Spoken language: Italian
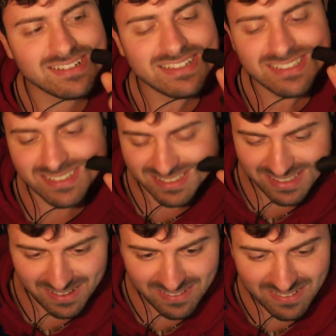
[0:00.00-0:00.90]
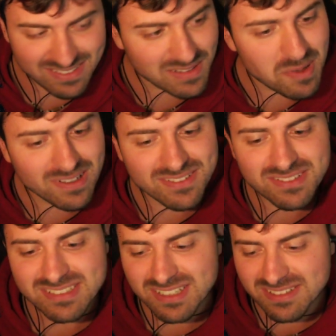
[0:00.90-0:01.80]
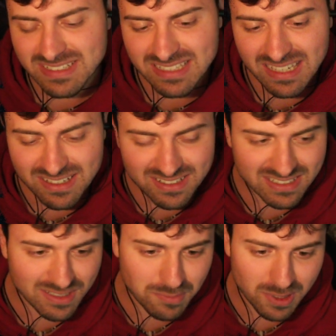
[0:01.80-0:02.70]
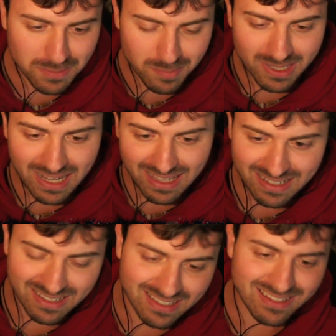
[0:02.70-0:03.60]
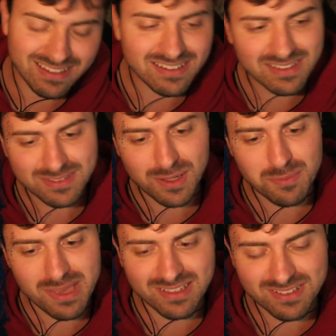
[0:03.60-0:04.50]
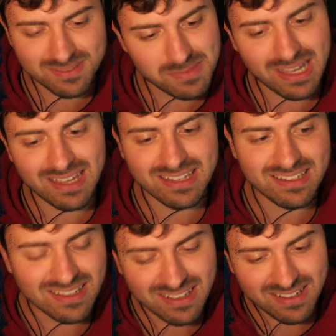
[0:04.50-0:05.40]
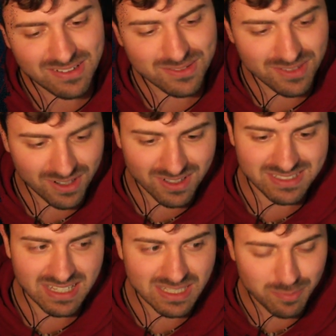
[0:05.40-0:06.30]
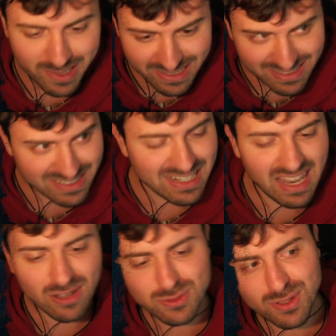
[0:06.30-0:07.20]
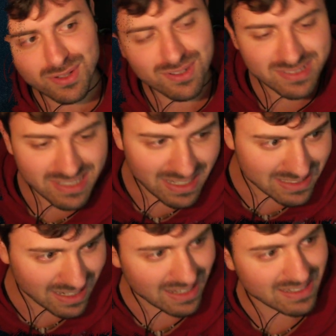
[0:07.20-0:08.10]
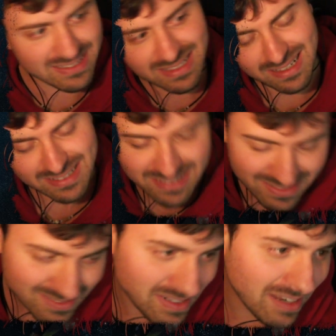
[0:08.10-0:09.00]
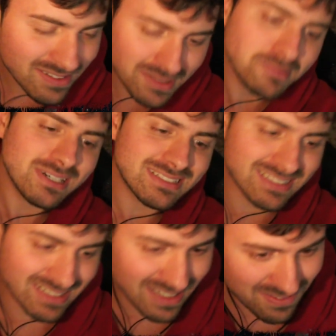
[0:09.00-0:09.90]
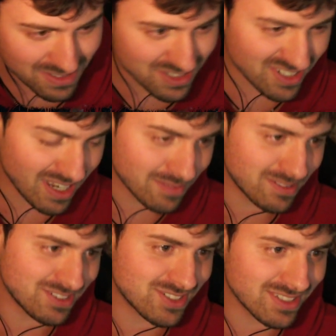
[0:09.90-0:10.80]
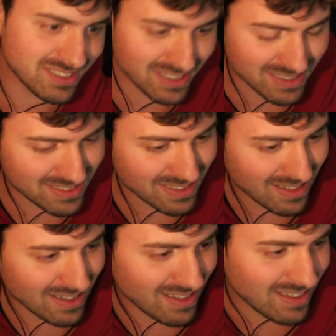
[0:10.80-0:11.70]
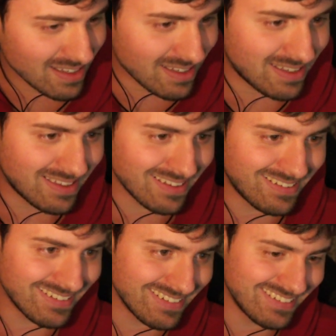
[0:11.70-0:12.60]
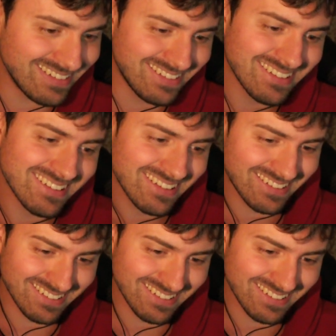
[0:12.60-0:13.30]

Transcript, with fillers: Ma ah, io lo so, ma dobbiamo... secondo me sai in cosa dobbiamo sperare che è, magari uno non si aspetta, nell'autogol della Salernitana. Allora può essere che vinciamo in scioltezza. Effettivamente, sai che ne